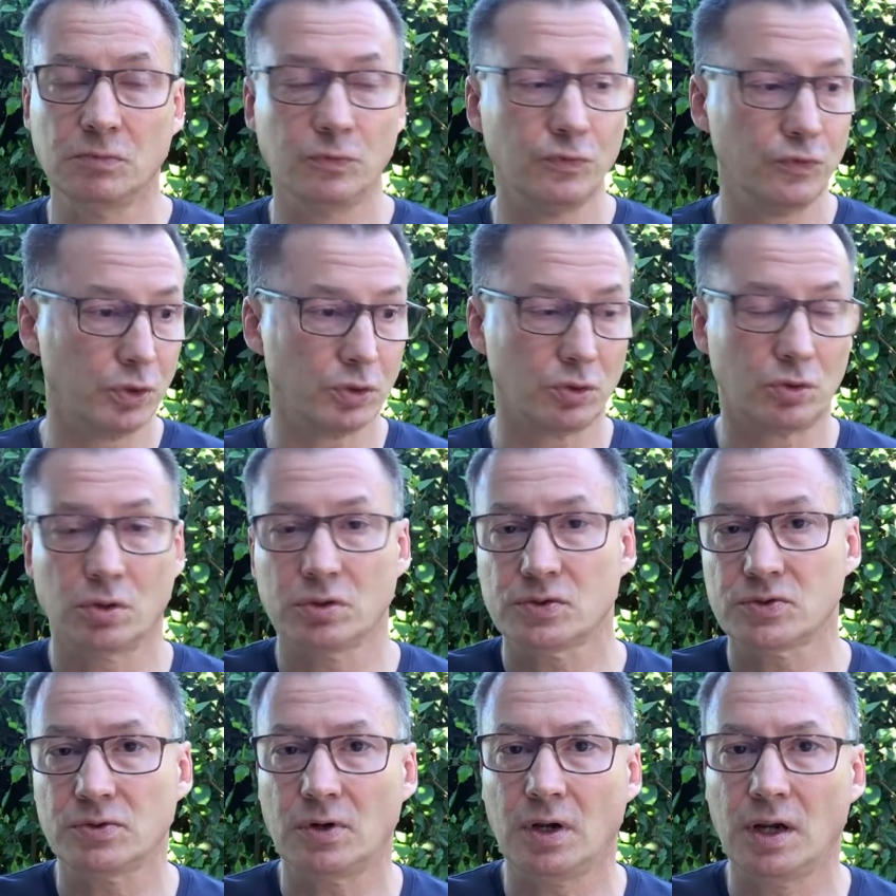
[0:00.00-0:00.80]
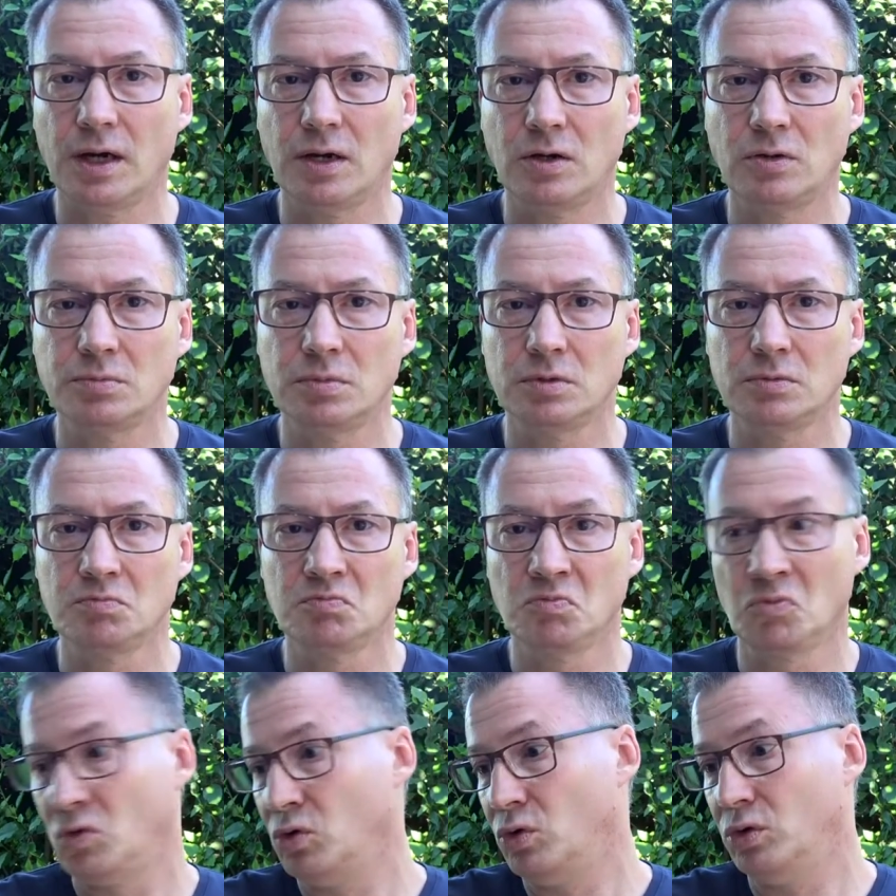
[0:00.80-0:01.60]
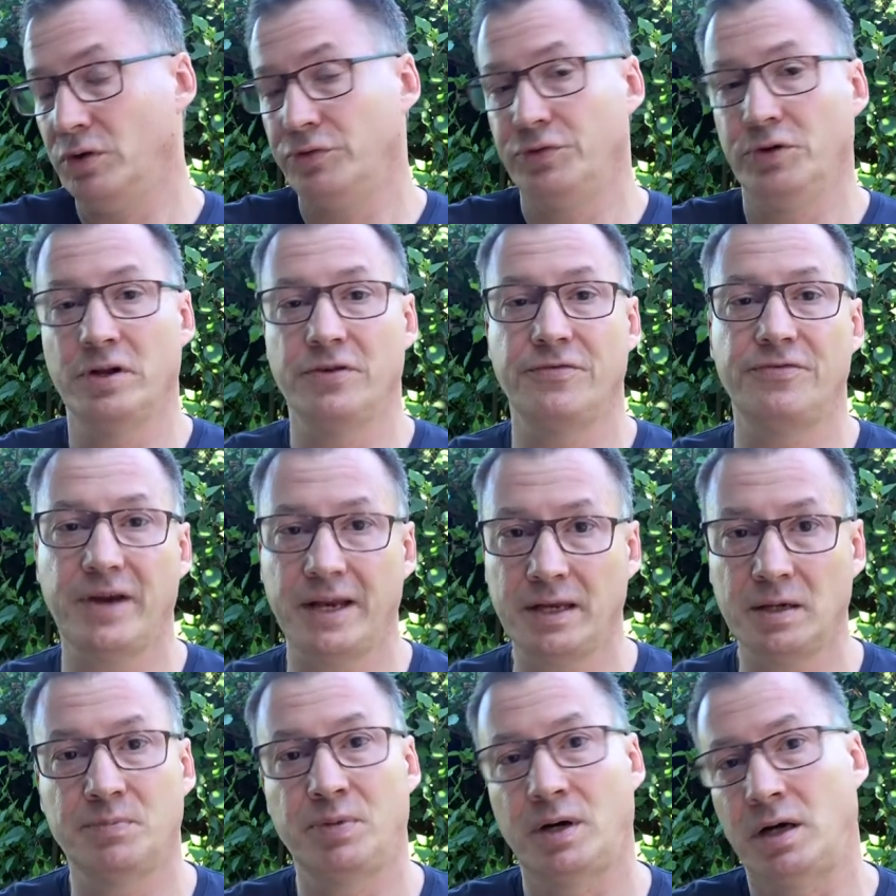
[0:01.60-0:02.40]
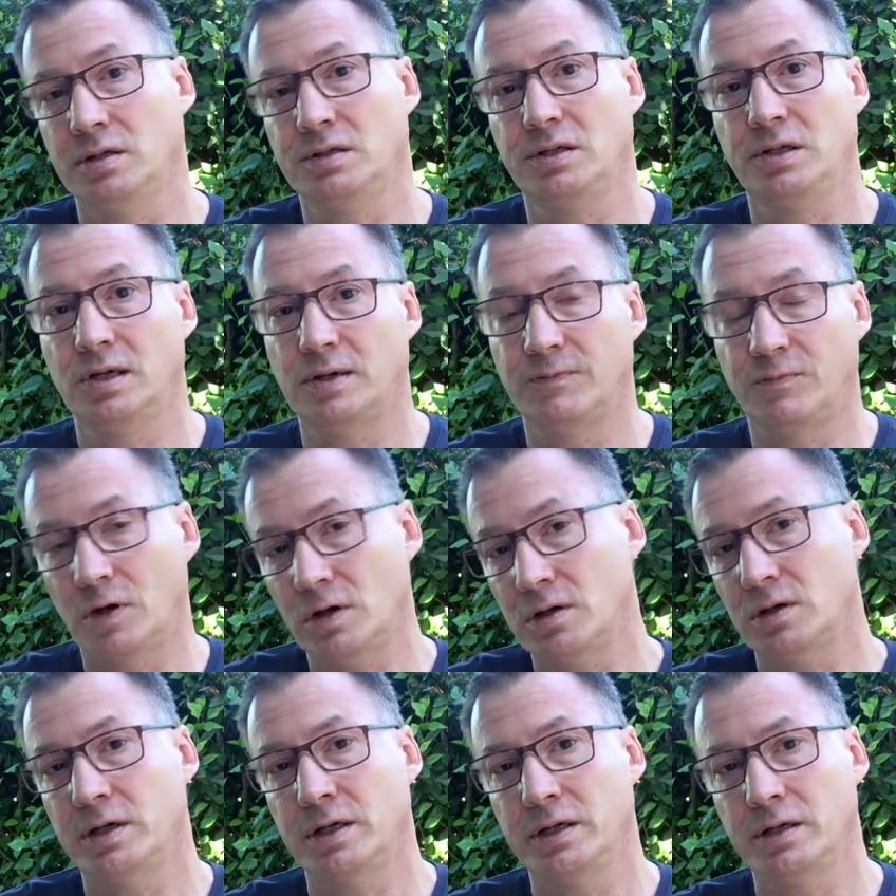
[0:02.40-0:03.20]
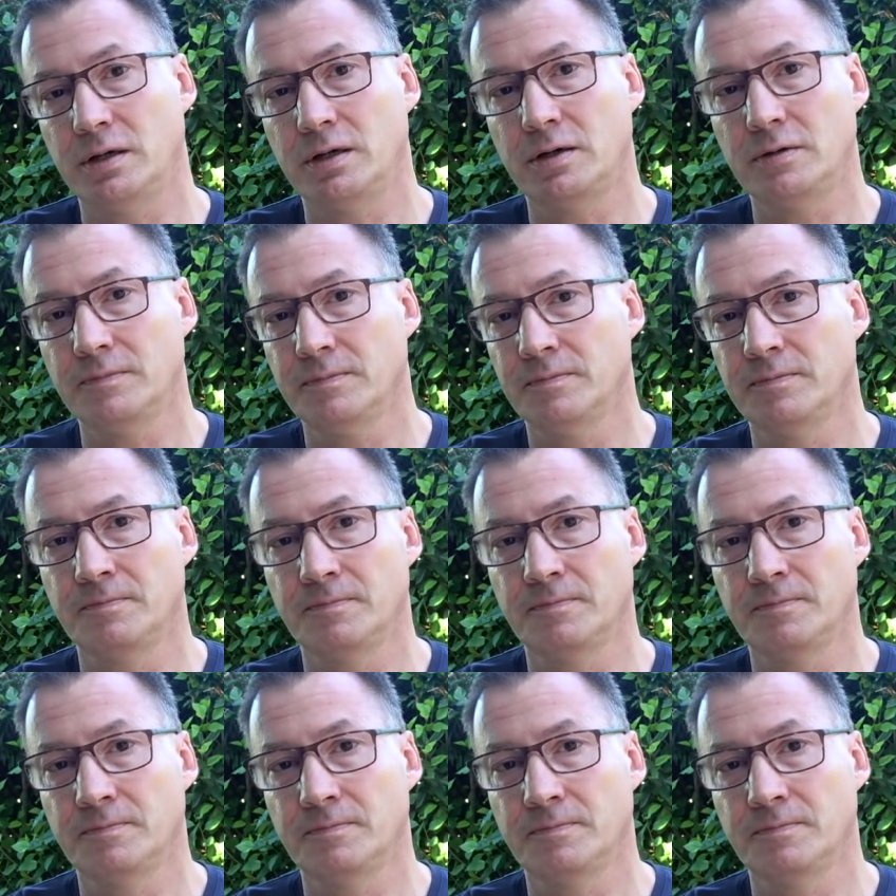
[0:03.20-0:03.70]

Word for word: Für einen Kurzurlaub? Oder für eine fette Party am Wochenende?